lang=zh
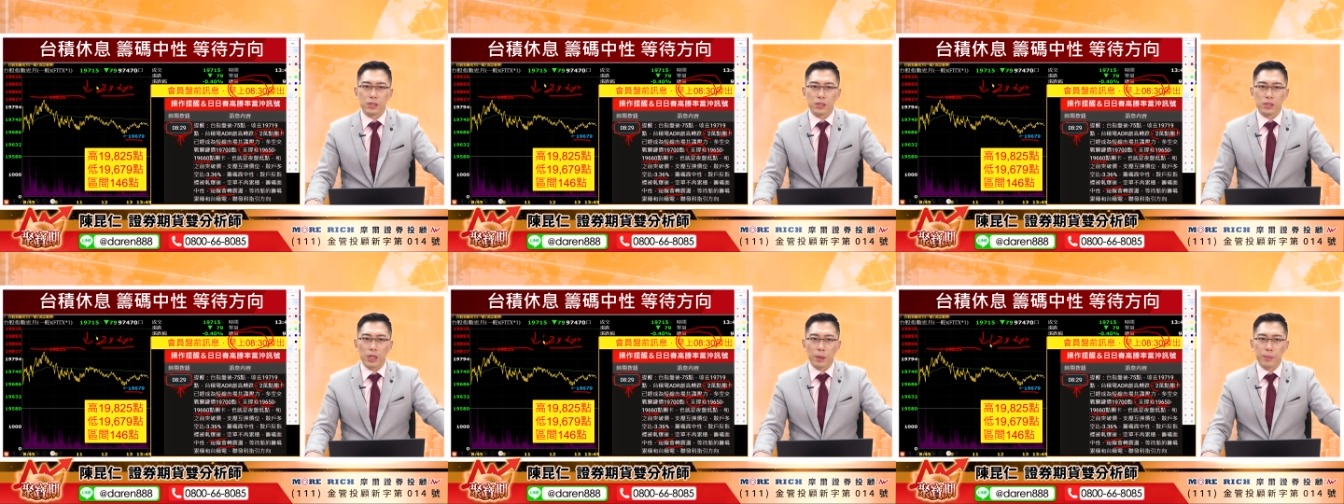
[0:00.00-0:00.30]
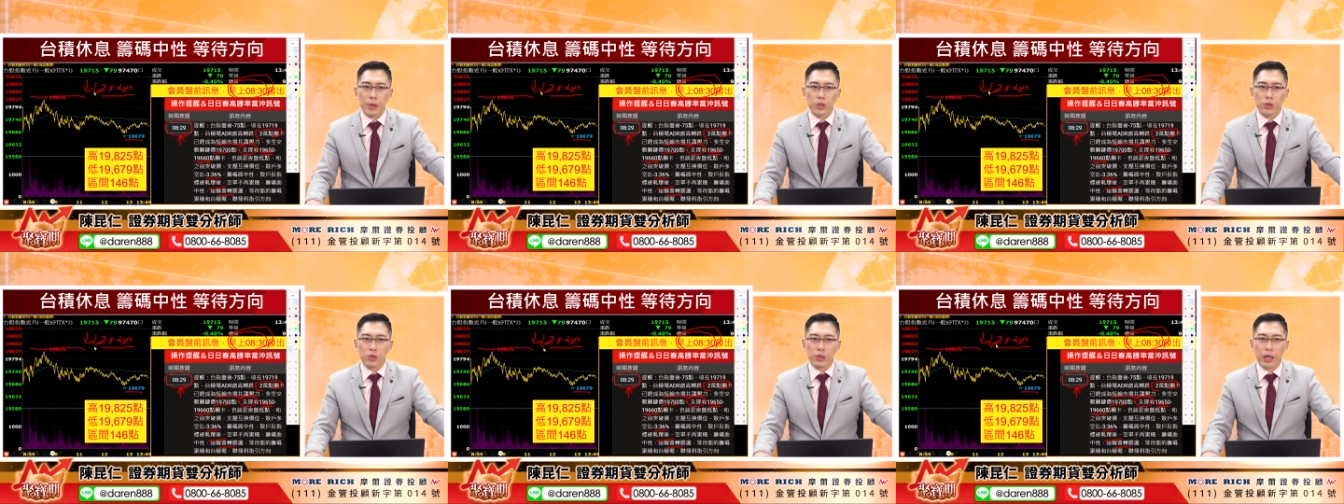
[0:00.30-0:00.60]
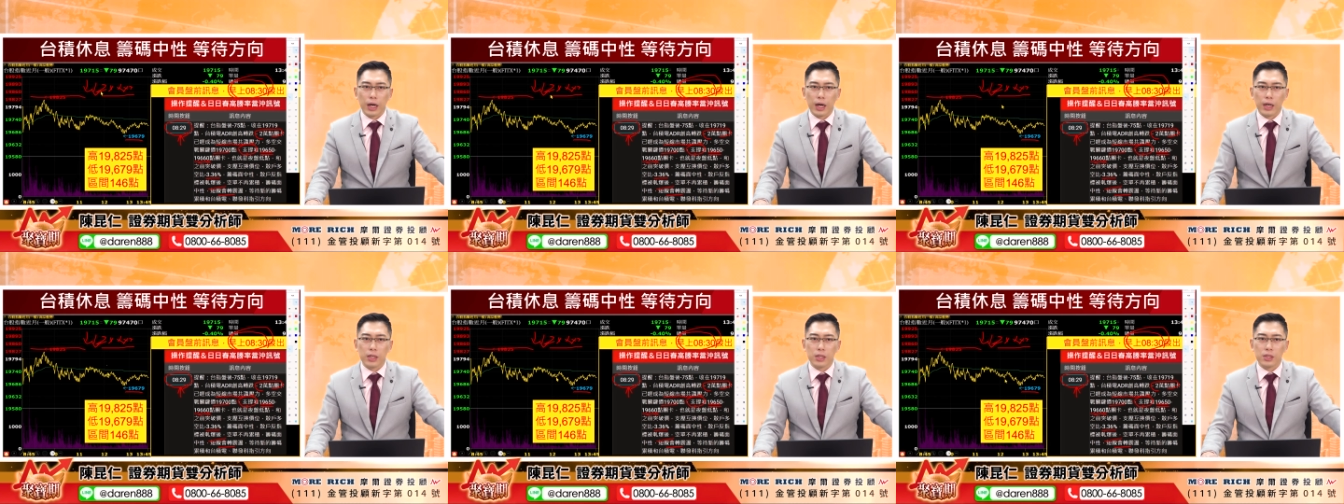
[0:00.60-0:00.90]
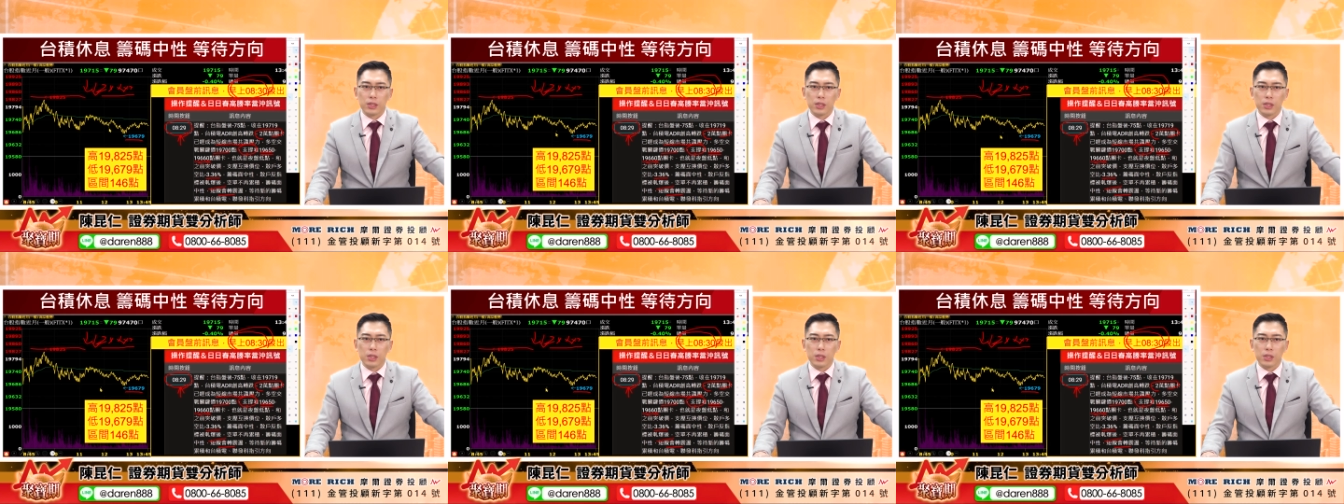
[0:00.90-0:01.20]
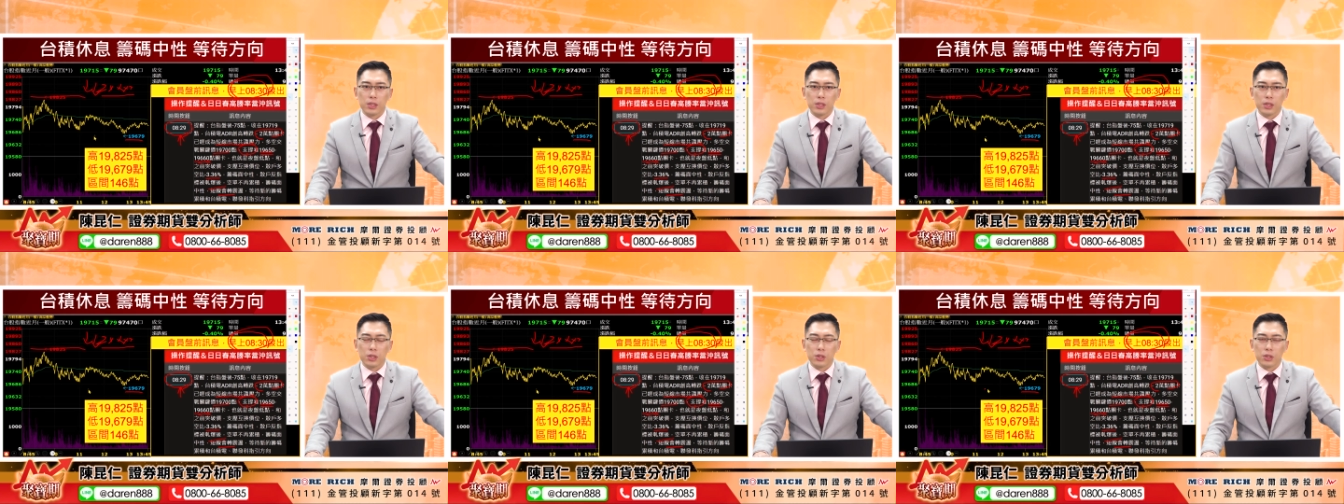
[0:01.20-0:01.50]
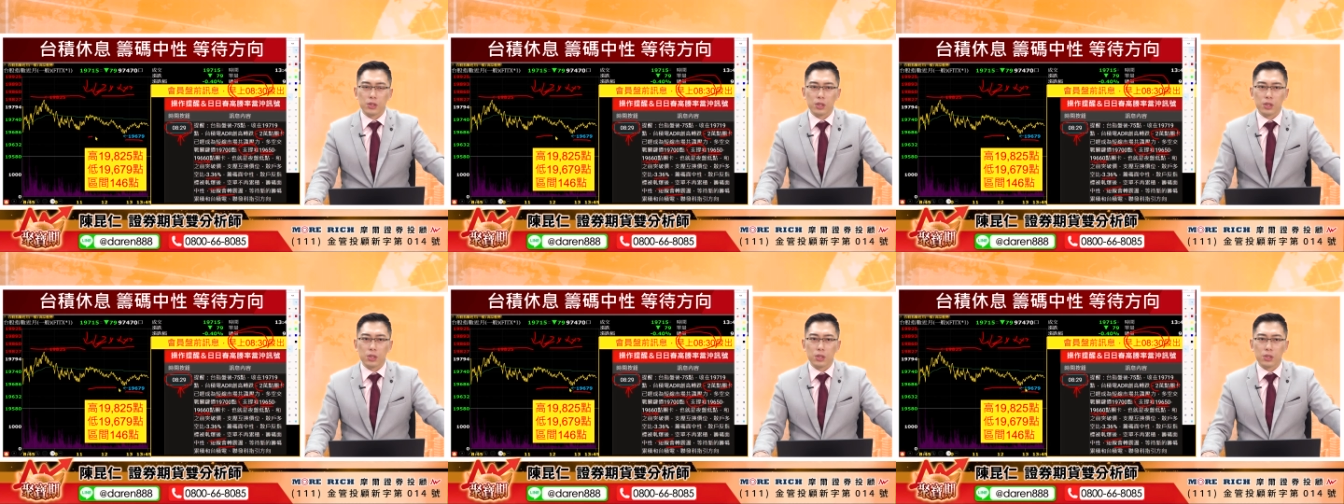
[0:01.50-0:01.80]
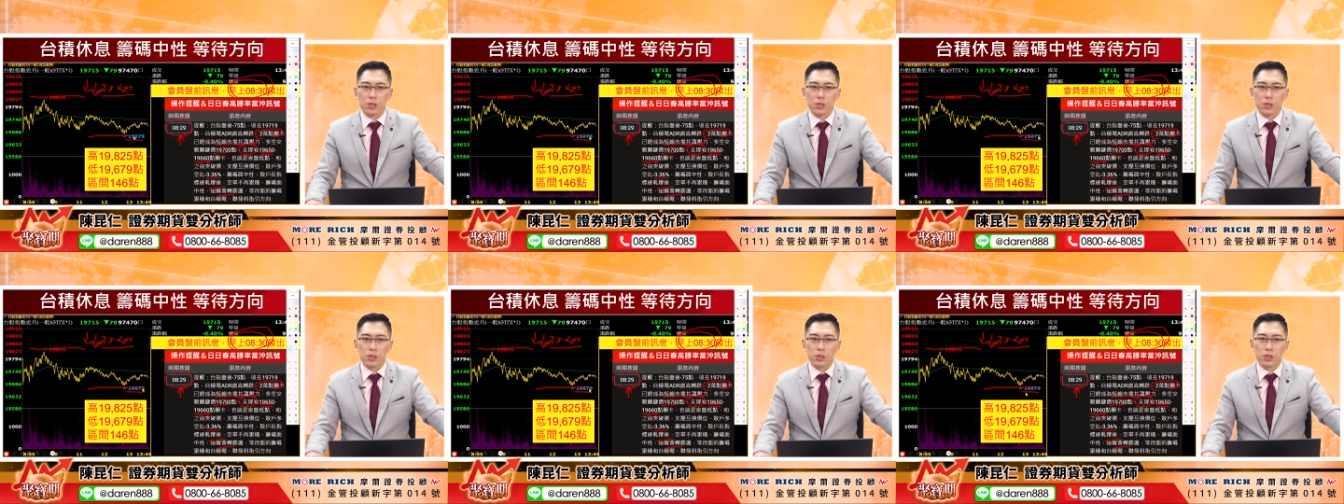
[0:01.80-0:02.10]
上面有压力，可是
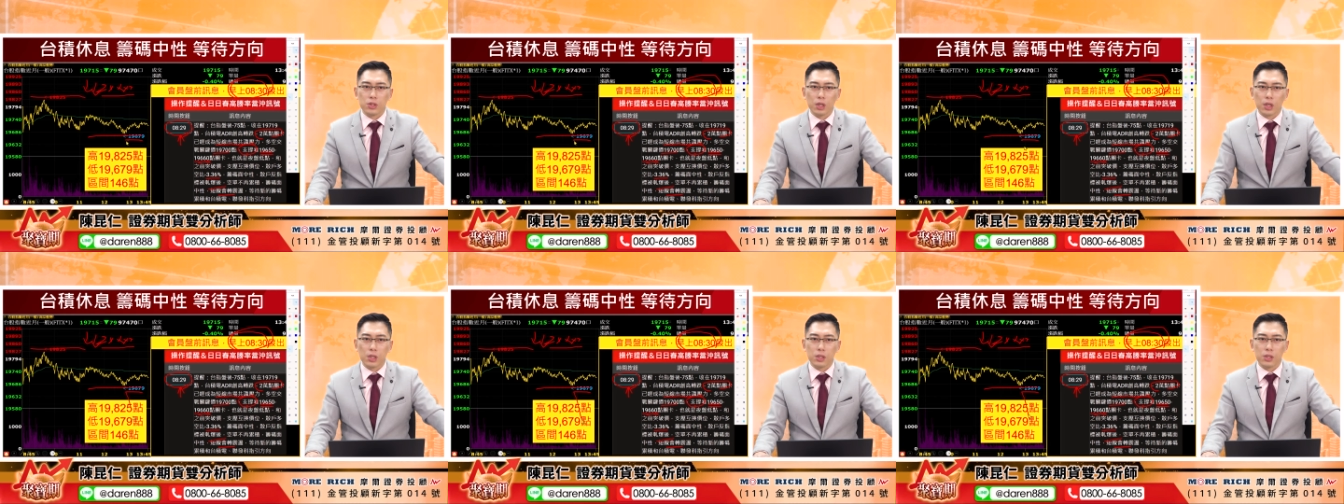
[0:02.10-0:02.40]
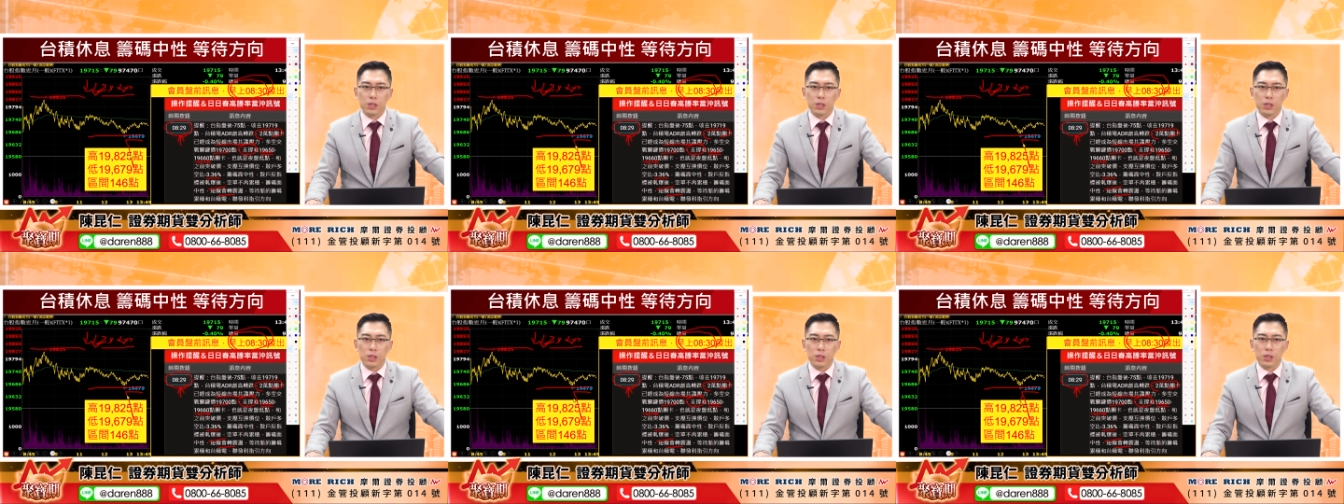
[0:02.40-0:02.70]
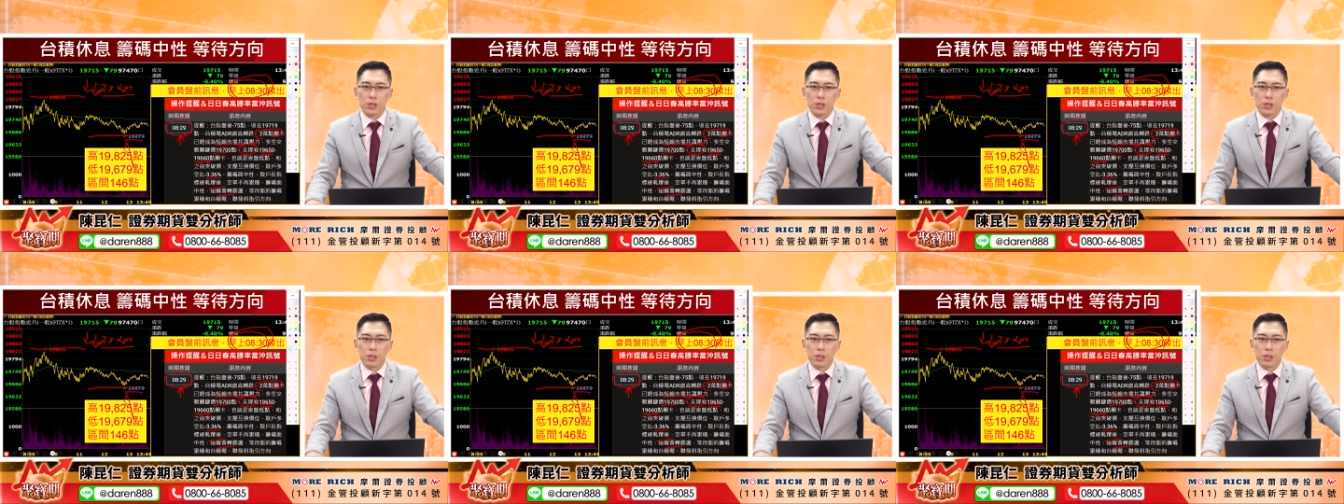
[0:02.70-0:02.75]
呢支撑